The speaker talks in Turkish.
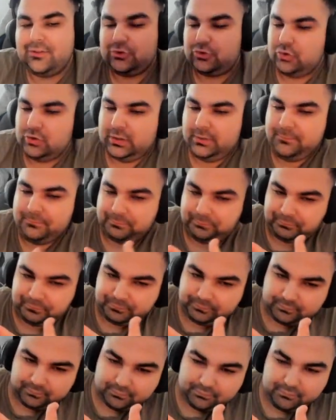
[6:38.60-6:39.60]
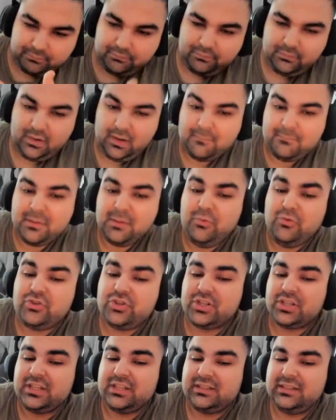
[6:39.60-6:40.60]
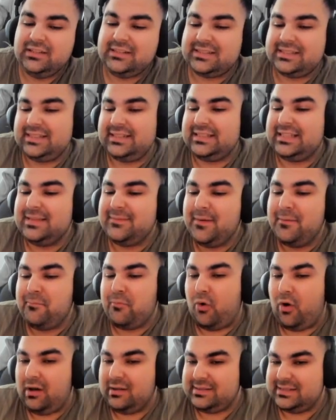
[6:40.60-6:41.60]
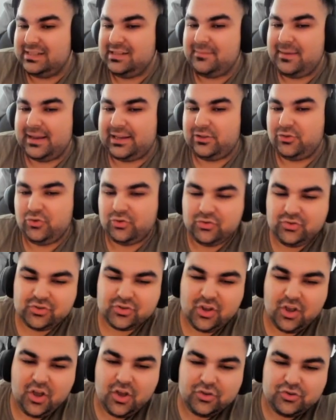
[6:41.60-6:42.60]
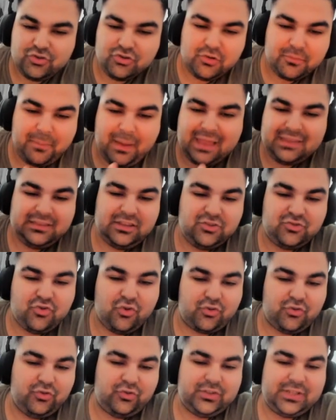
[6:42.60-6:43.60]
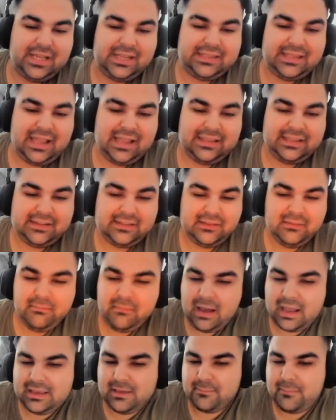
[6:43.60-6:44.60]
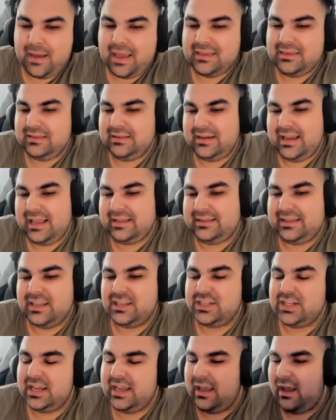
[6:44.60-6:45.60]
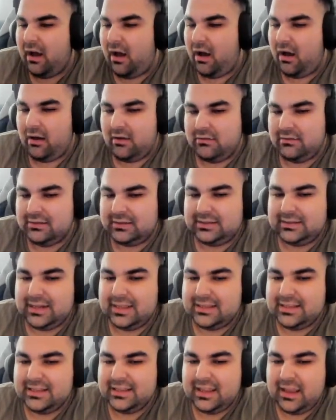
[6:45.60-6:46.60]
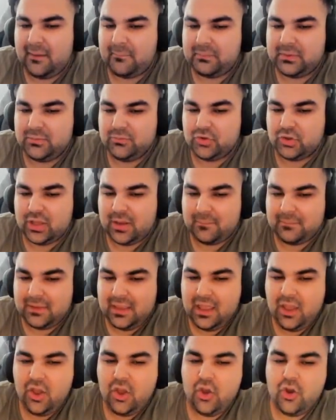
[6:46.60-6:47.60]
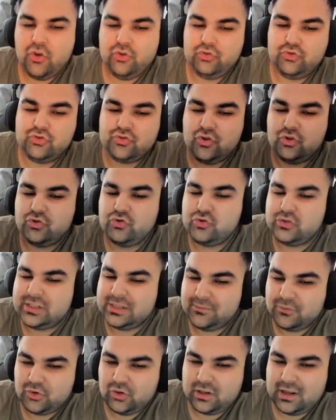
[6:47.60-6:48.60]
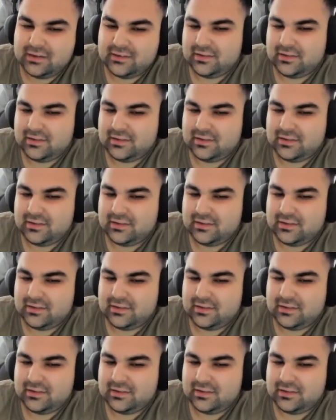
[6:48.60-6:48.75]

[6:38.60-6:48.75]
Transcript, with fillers: söyleyeyim bir buçuk yıldır siktiğimin boğasını bekliyoruz. Çünkü ben de çok yüksekten girdim. Hani ben LTC trading'i yaptığım dönemde 110-120 dolardan